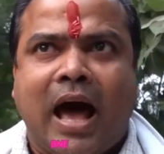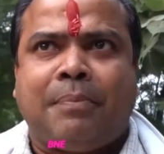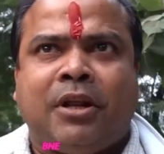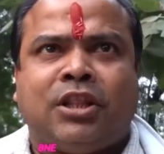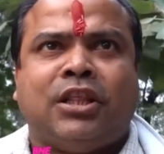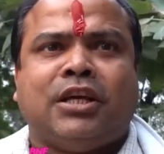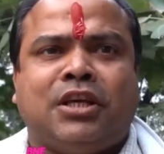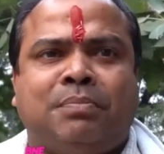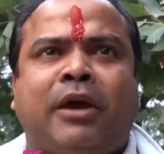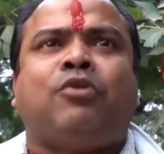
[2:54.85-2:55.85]
आपने तो देश
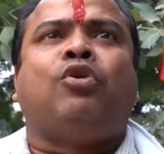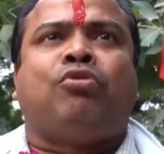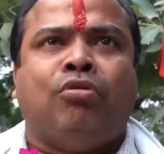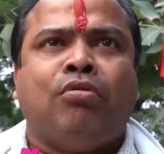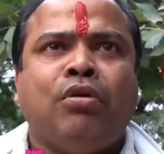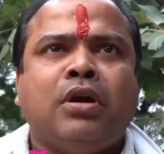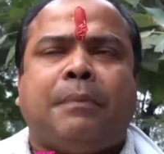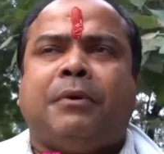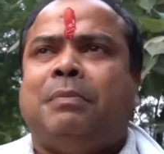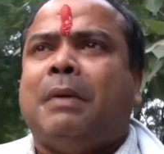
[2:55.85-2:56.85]
की बैंकों को
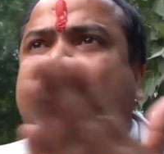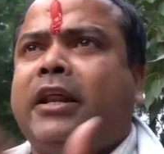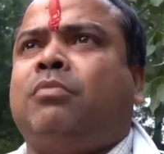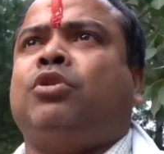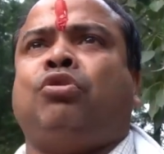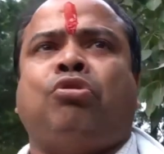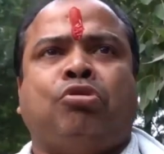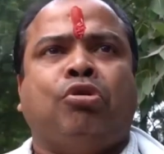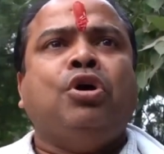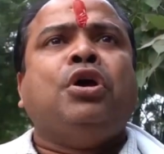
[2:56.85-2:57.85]
अपने व्यापारिक मित्रों को